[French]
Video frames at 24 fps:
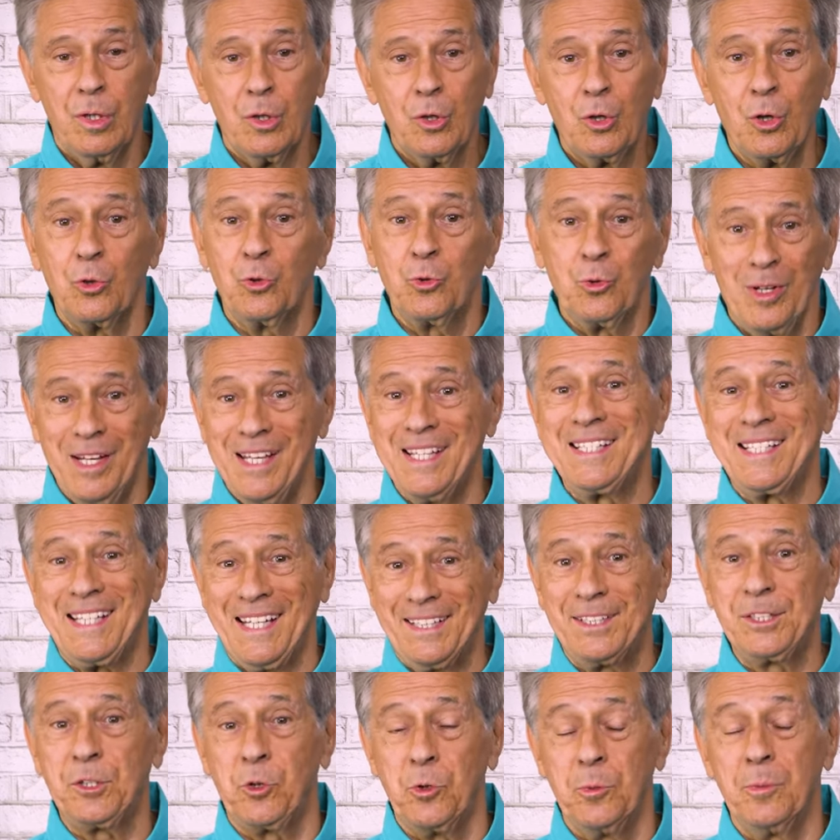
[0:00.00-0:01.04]
que tous les
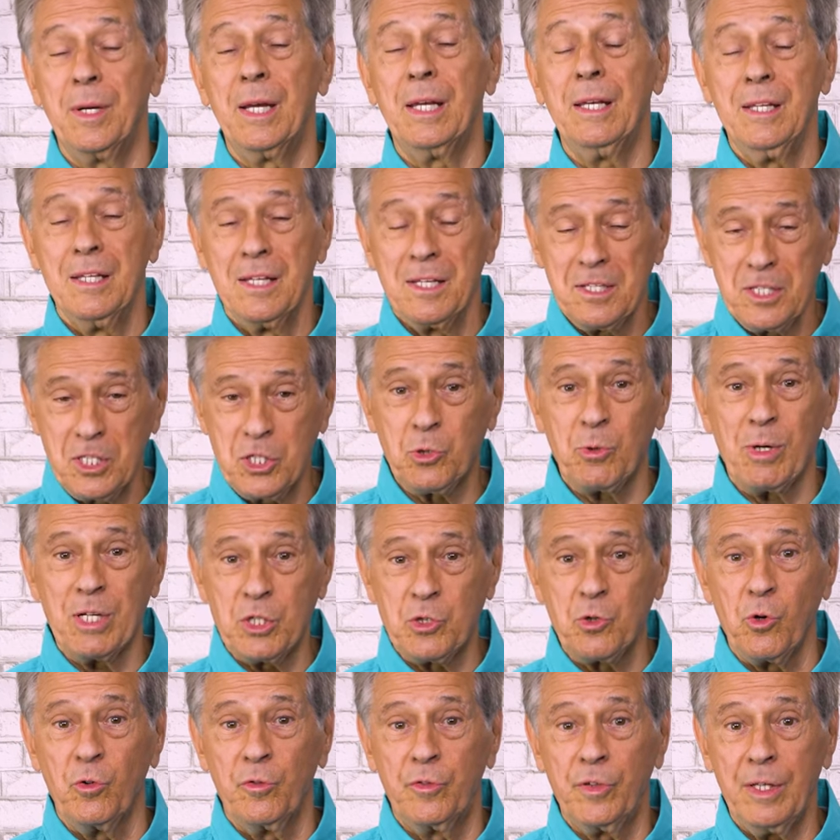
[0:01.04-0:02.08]
êtres humains soient
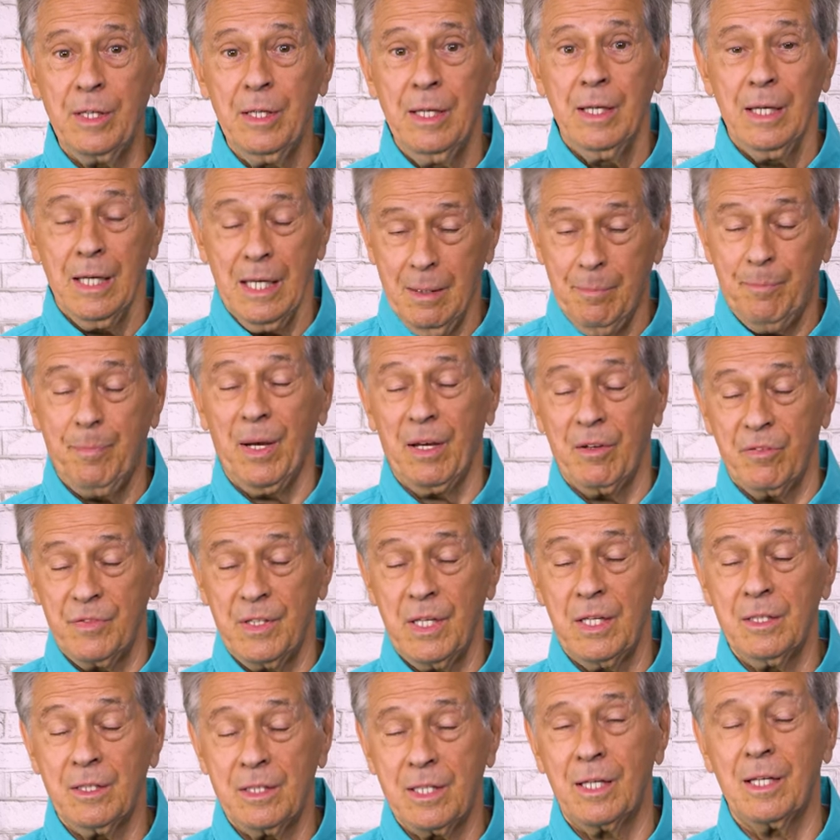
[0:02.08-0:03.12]
sauvés et
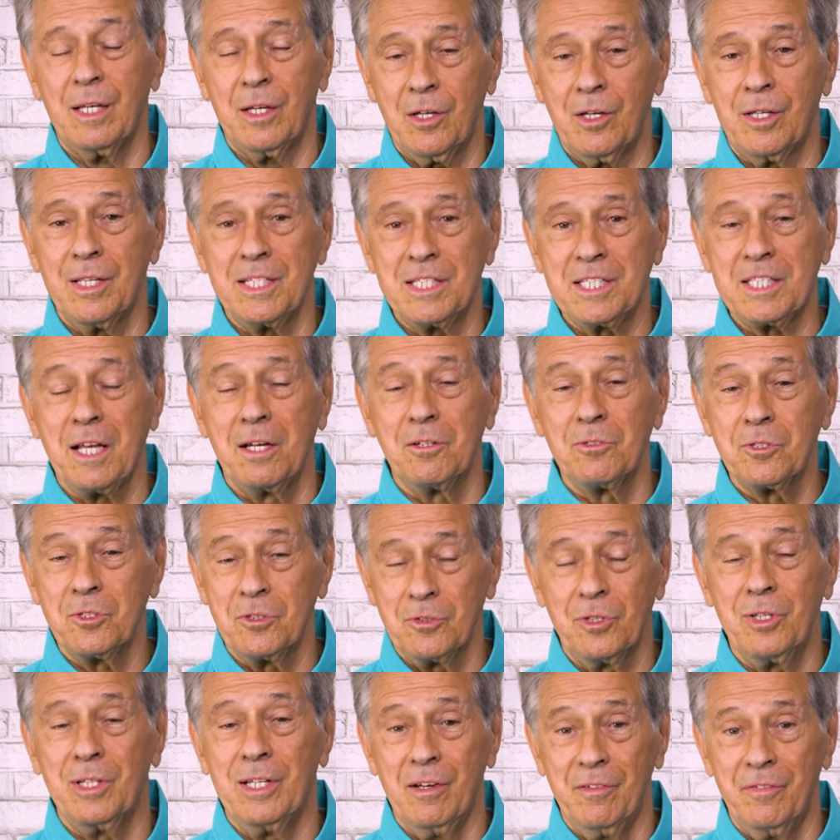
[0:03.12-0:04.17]
parviennent à la connaissance
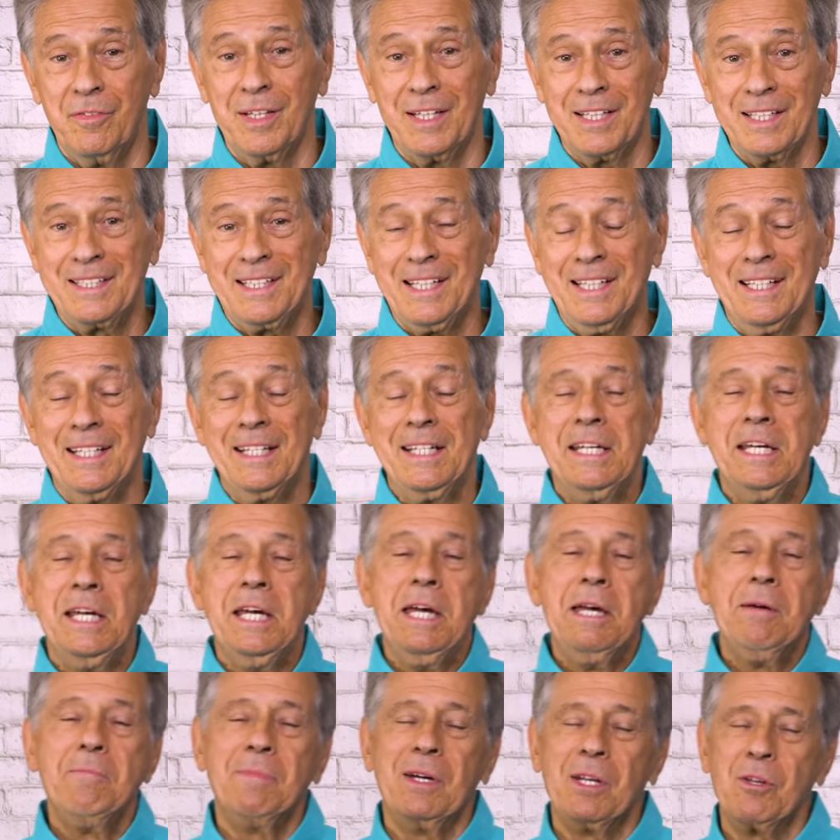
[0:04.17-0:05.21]
de la vérité.
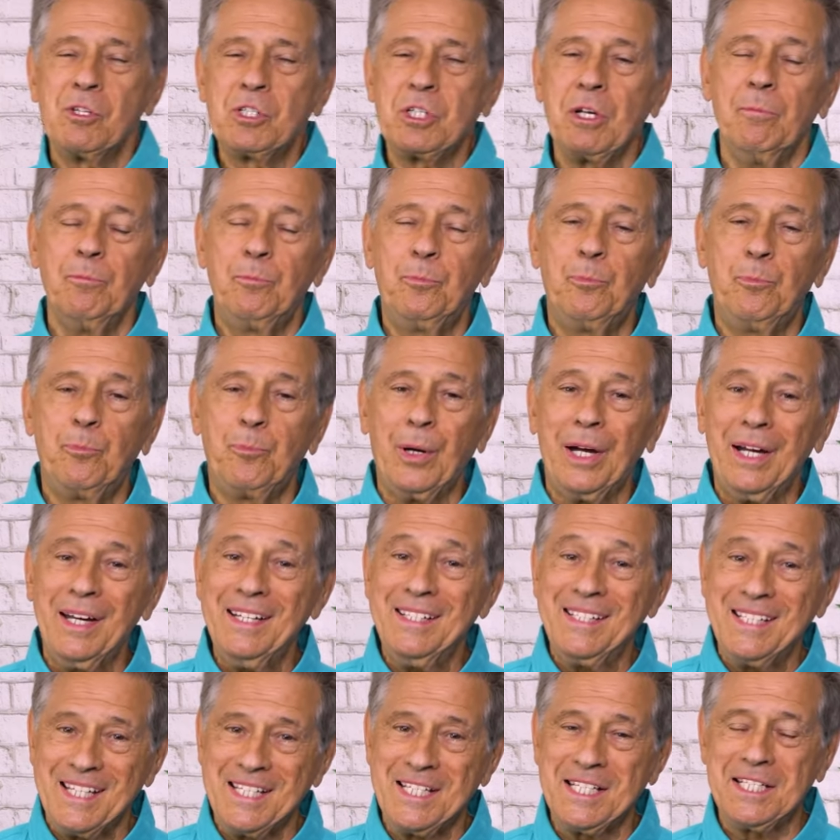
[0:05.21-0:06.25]
Mais nous sommes
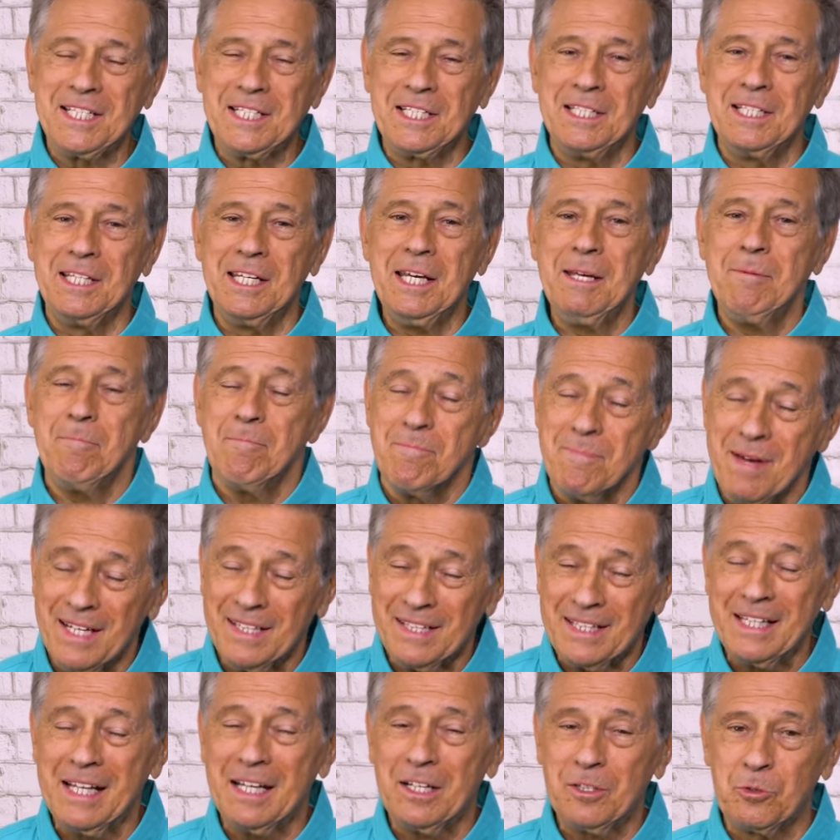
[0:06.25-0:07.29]
prédestinés,
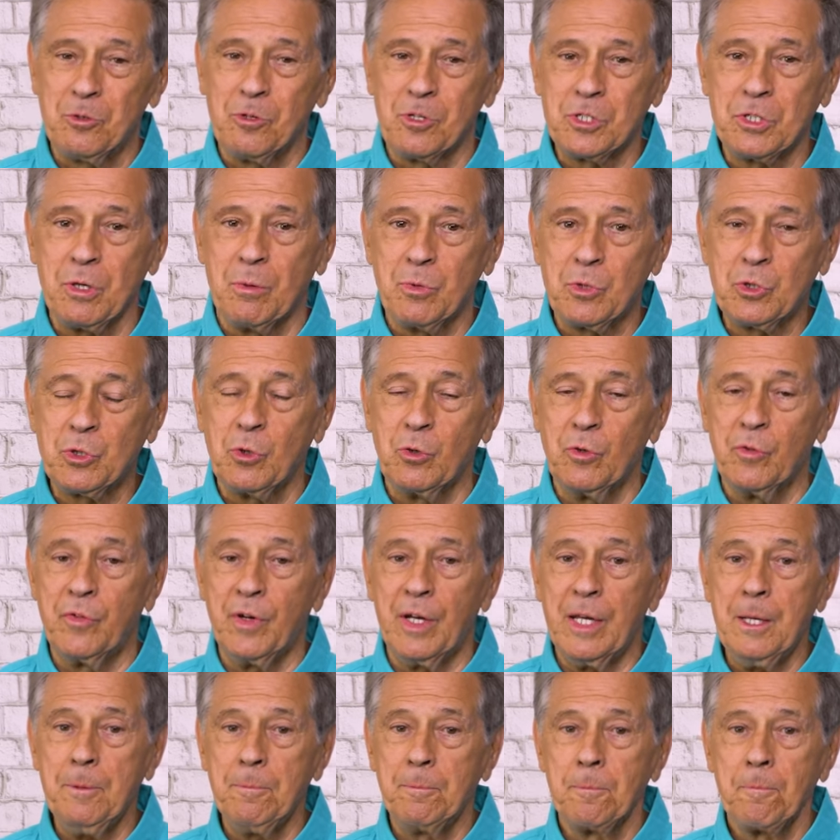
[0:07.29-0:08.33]
maintenant que nous sommes
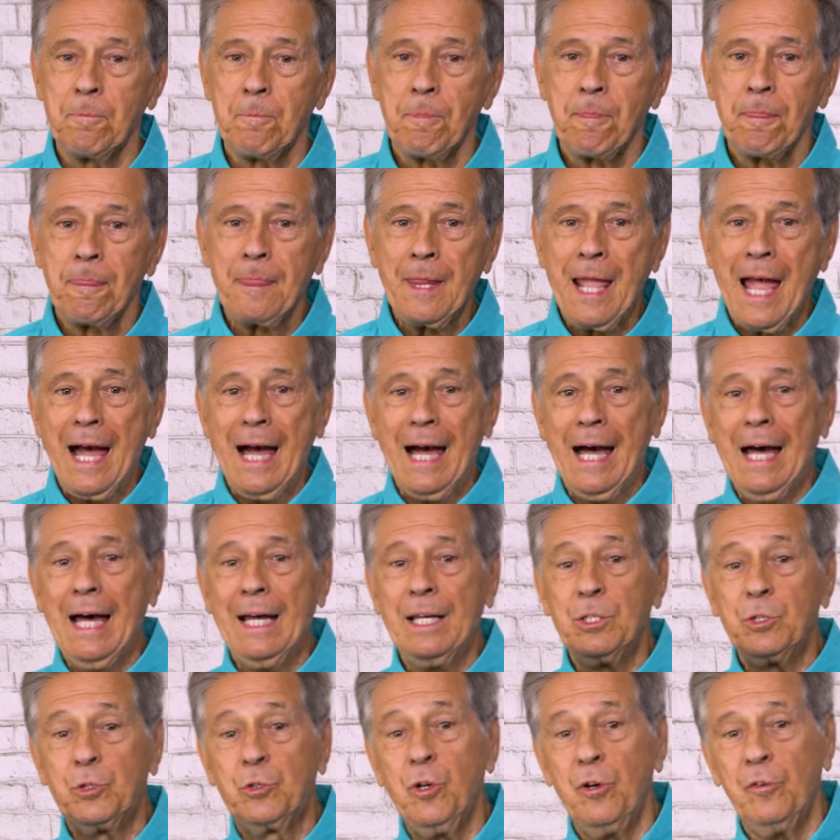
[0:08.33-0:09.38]
sauvés,
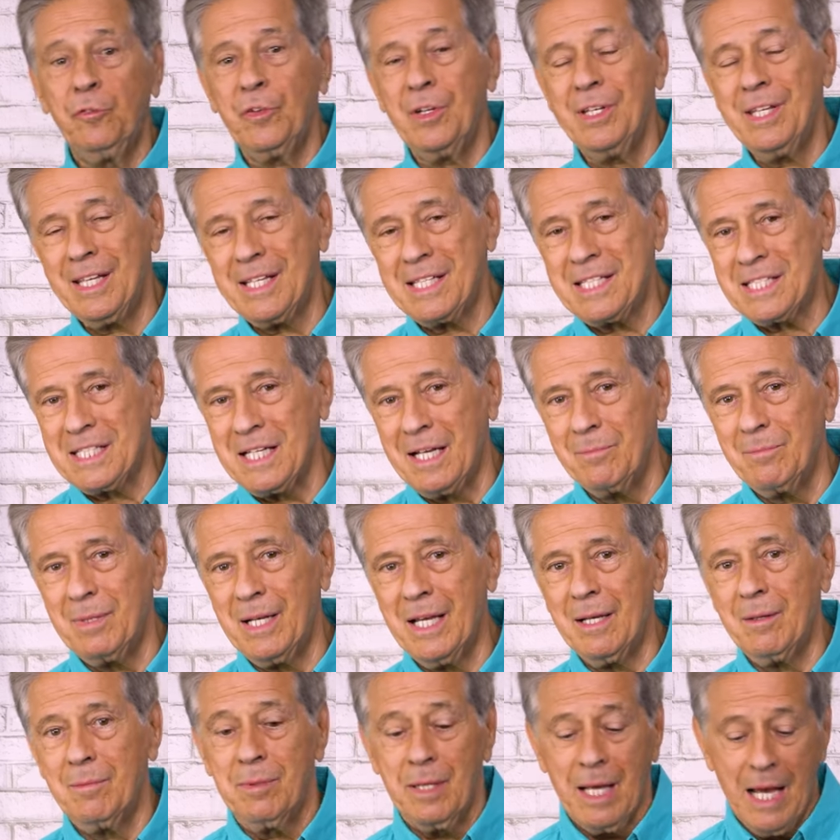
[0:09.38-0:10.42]
à devenir
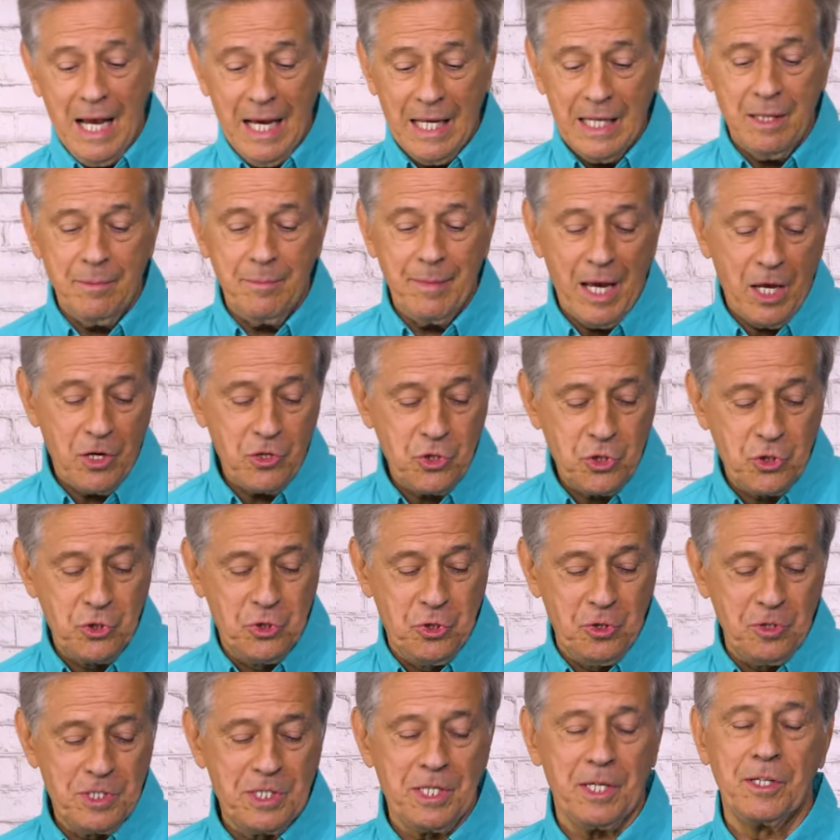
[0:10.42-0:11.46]
semblable à l'image
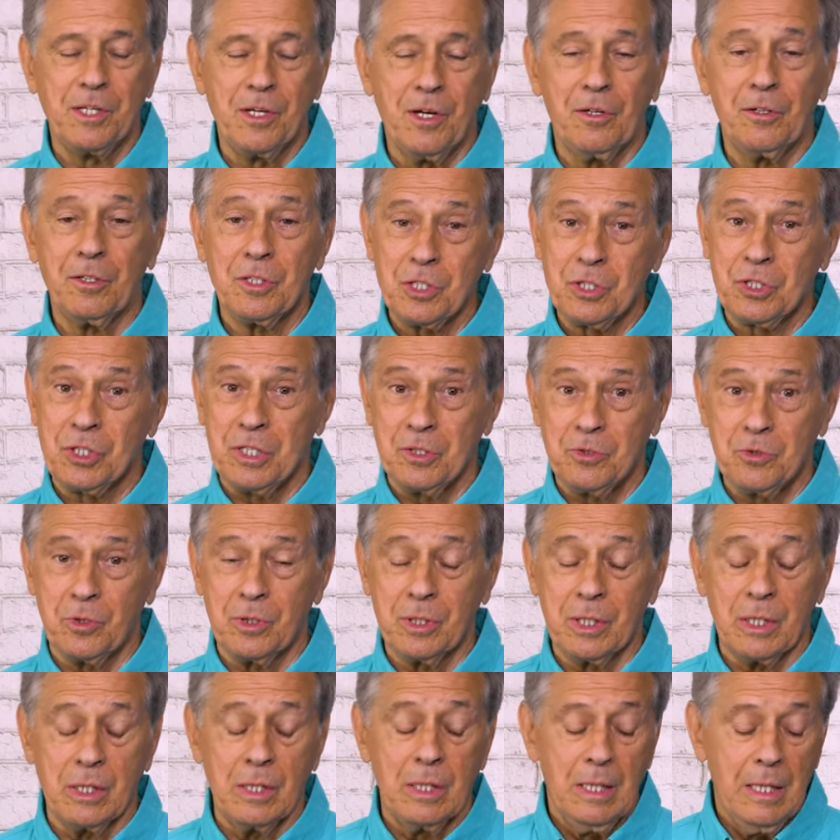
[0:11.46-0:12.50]
du Seigneur
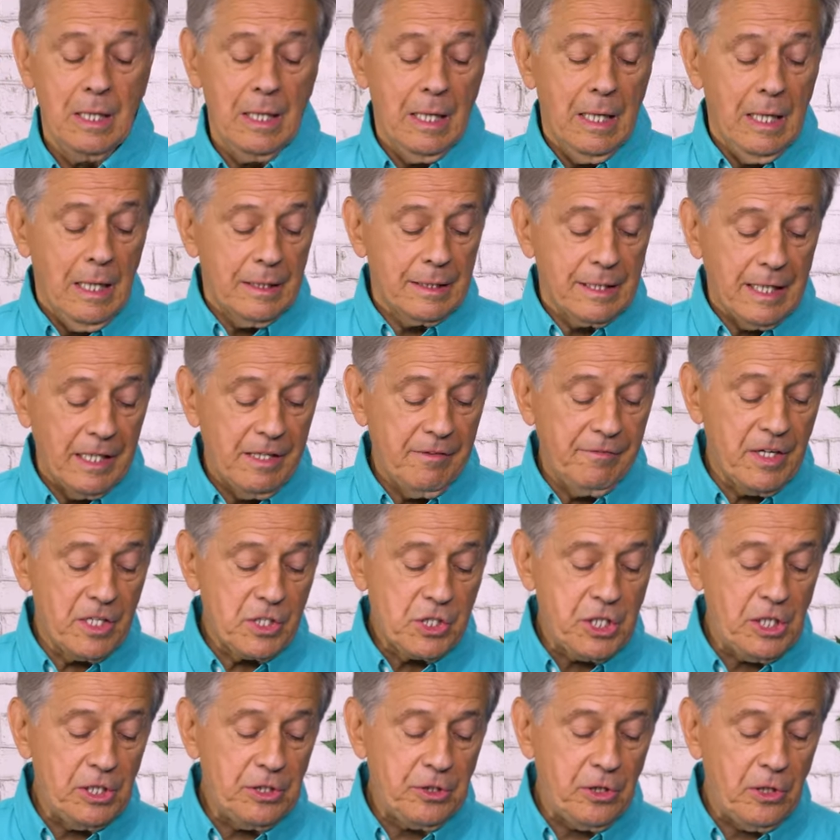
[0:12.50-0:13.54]
Jésus-Christ. Dans
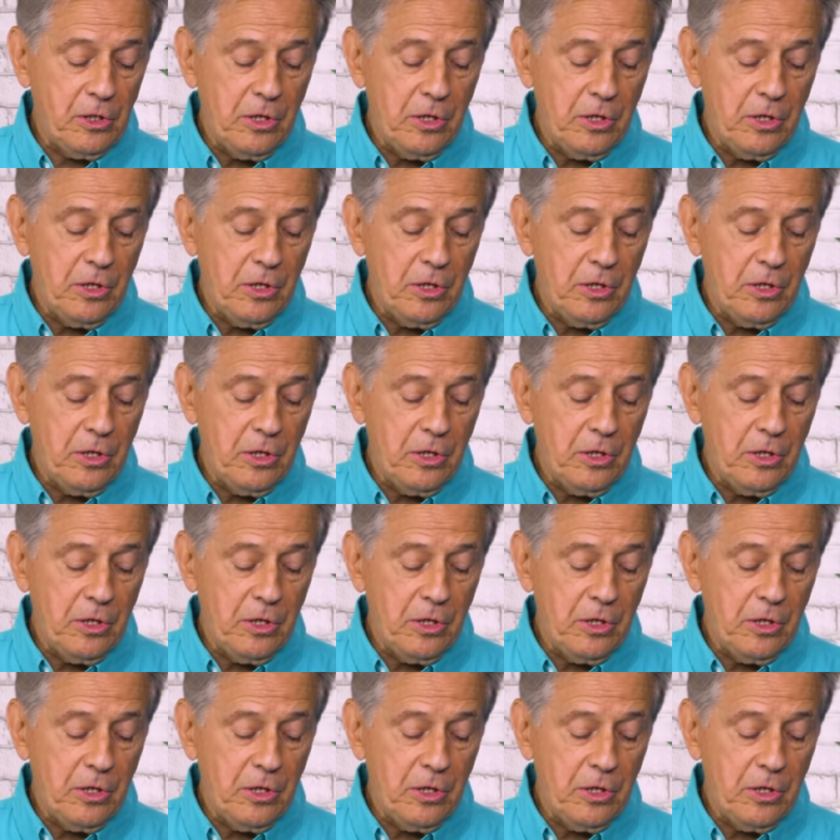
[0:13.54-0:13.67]
l'Évangile de